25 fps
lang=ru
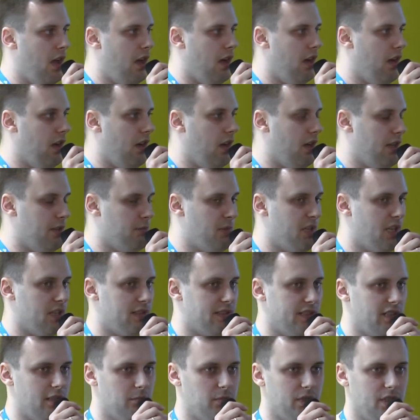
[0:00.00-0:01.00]
А, и мы
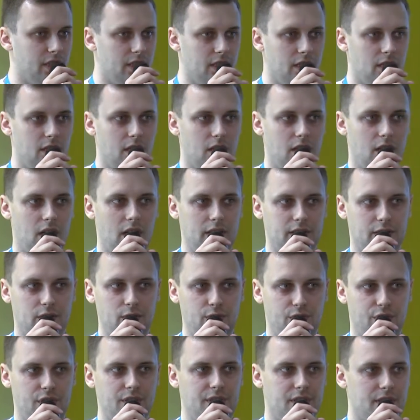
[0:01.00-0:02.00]
хотели бы
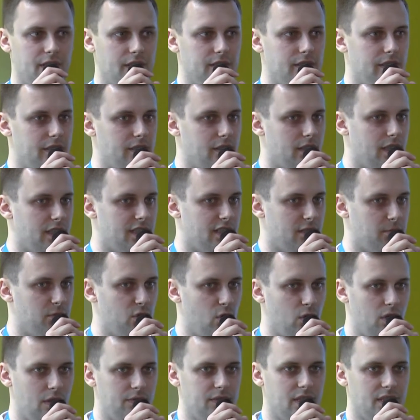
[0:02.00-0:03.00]
отключить рендеринг этих
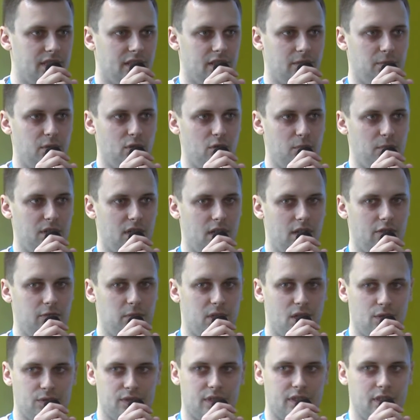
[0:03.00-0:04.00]
блоков до тех пор, пока в
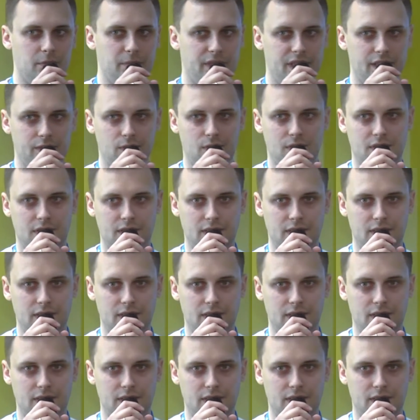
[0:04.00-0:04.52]
браузер не приедут